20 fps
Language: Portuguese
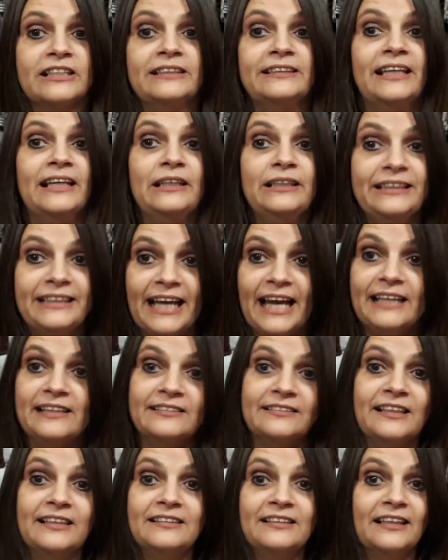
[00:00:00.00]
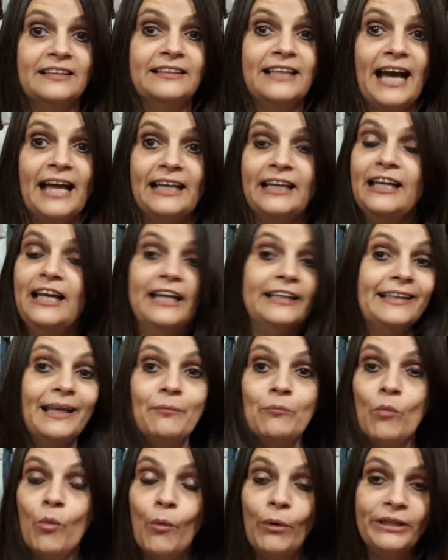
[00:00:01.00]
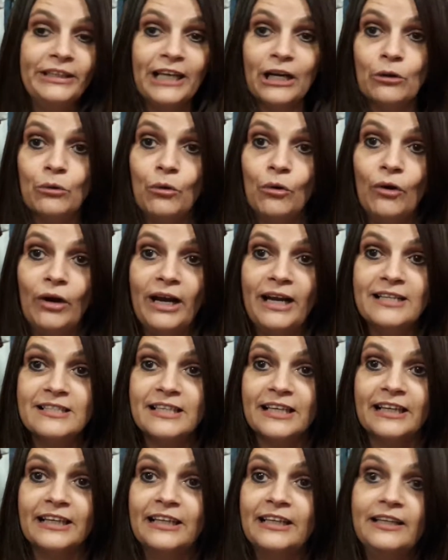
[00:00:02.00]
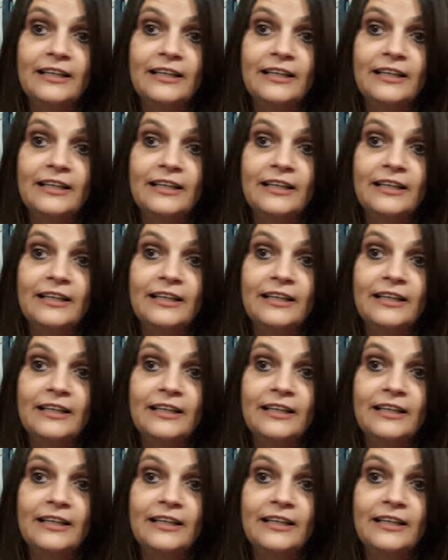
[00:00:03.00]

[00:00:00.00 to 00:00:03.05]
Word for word: tem tênis, tem sandália, tem muita coisa